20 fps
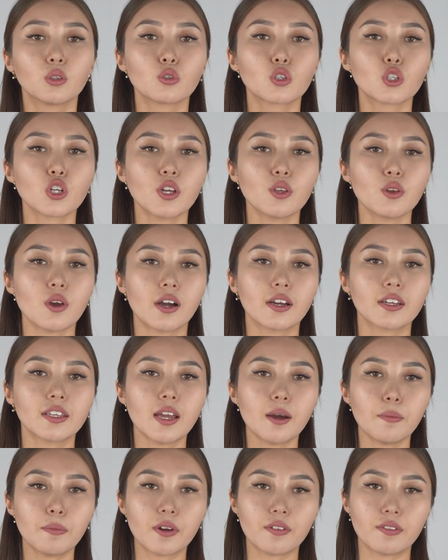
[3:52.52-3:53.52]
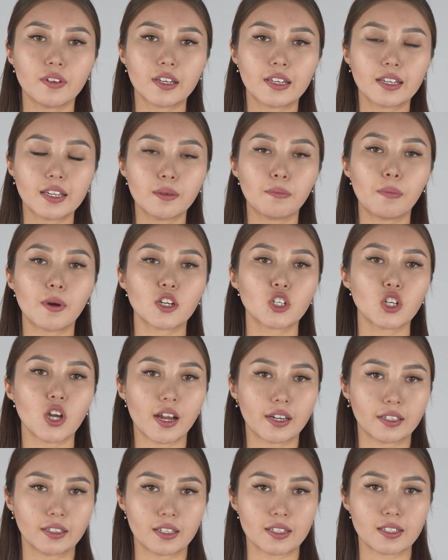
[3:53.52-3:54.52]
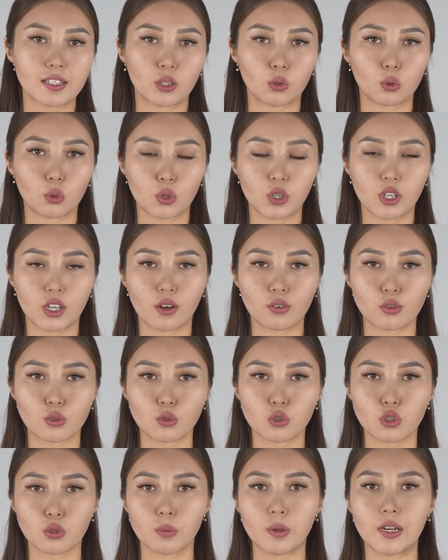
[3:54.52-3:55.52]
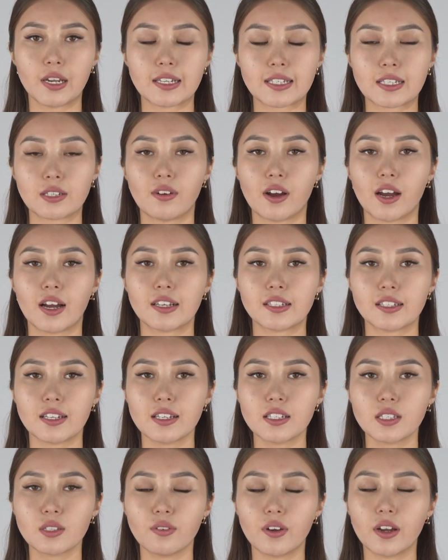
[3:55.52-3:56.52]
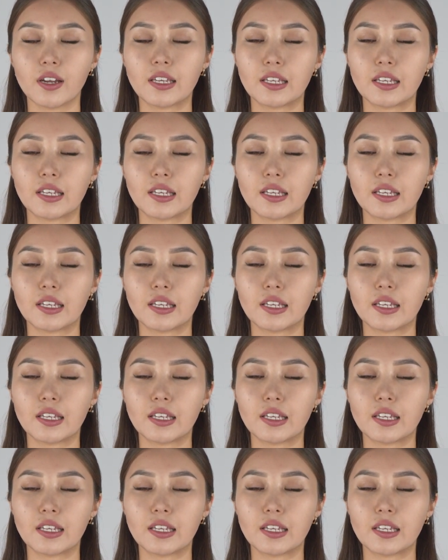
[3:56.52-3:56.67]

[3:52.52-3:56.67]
К тушению огня привлекли пожарных, сотрудников службы лесного хозяйства